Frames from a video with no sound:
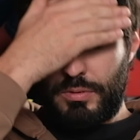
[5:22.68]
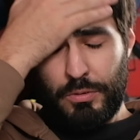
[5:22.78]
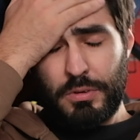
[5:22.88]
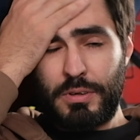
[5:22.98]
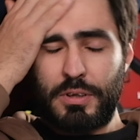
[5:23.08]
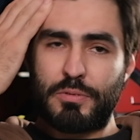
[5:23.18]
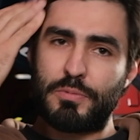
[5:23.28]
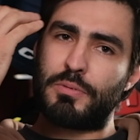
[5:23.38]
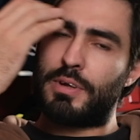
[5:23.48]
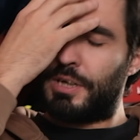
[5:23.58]
ну, вот этот
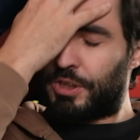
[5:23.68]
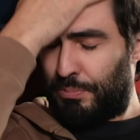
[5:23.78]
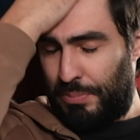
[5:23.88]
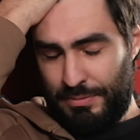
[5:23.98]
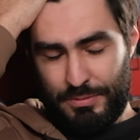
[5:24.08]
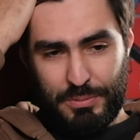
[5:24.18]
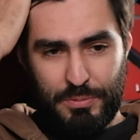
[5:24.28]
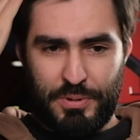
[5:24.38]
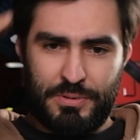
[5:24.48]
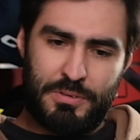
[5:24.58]
вот, конечно,
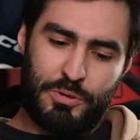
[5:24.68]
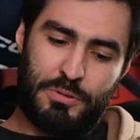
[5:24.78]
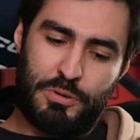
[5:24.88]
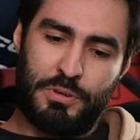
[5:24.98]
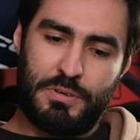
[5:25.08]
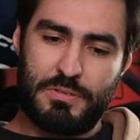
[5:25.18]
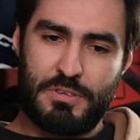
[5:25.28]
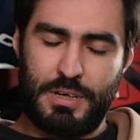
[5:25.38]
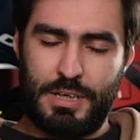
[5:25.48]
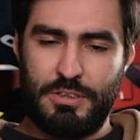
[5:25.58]
вот первый Новый год
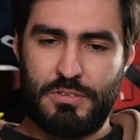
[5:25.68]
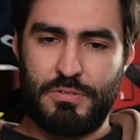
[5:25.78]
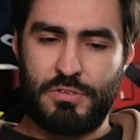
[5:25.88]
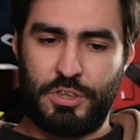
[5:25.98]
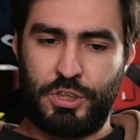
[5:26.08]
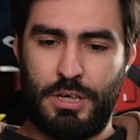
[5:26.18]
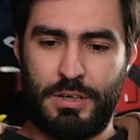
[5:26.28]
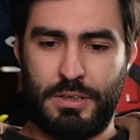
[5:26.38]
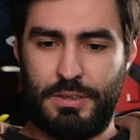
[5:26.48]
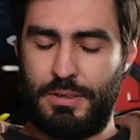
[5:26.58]
за границей в
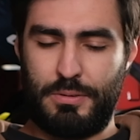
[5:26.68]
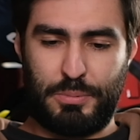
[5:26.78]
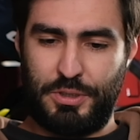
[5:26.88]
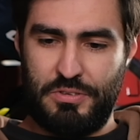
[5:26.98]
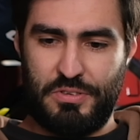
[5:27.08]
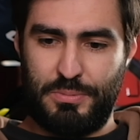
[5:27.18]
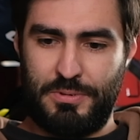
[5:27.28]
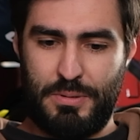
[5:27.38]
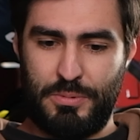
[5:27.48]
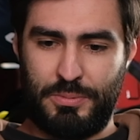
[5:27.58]
США, когда там вообще
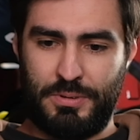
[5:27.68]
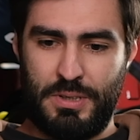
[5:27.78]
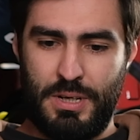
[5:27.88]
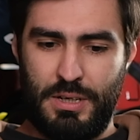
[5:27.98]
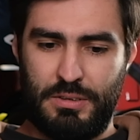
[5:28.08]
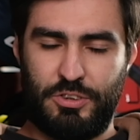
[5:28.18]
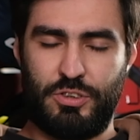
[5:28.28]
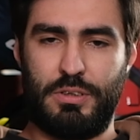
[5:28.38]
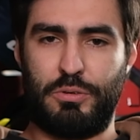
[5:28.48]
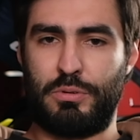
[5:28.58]
незабываемо был.
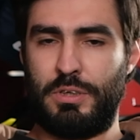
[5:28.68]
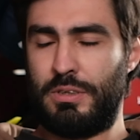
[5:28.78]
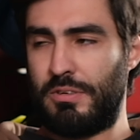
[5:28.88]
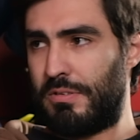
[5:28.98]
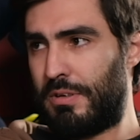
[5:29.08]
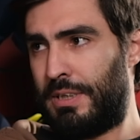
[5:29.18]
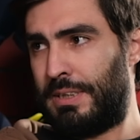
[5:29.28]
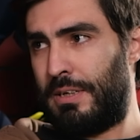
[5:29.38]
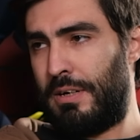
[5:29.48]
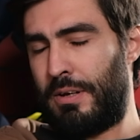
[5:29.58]
Сначала на турнир
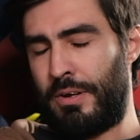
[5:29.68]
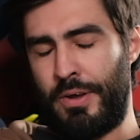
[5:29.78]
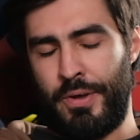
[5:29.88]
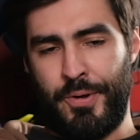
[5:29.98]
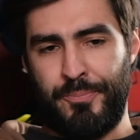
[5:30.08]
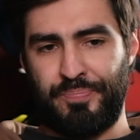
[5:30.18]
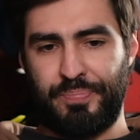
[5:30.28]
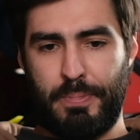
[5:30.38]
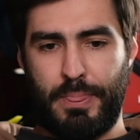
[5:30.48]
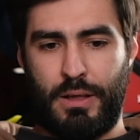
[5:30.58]
съездили.
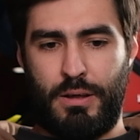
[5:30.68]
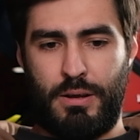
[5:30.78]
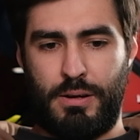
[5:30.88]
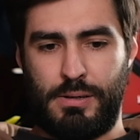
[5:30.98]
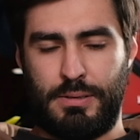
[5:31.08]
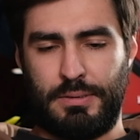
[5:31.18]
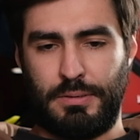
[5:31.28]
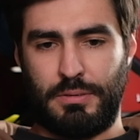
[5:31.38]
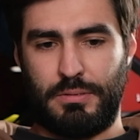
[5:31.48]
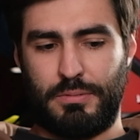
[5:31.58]

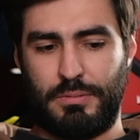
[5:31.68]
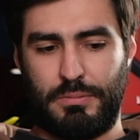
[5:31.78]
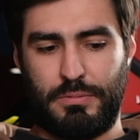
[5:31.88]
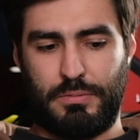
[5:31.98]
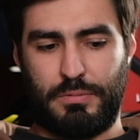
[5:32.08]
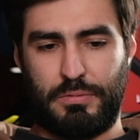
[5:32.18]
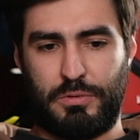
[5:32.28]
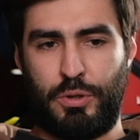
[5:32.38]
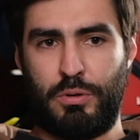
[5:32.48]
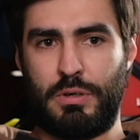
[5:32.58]
А, в
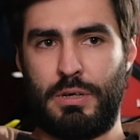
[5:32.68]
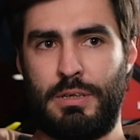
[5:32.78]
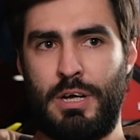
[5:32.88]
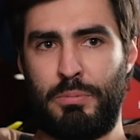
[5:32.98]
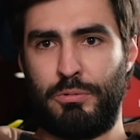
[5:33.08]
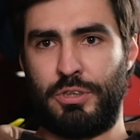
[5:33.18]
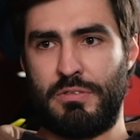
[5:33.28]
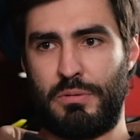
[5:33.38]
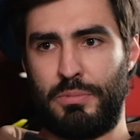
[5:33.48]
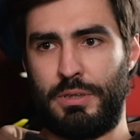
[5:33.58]
трех городах,
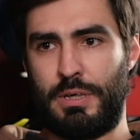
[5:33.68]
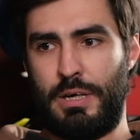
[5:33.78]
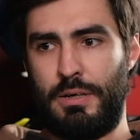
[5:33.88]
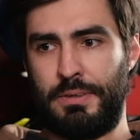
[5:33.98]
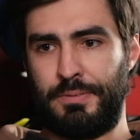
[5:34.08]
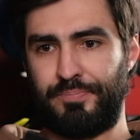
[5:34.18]
получается, мы играли.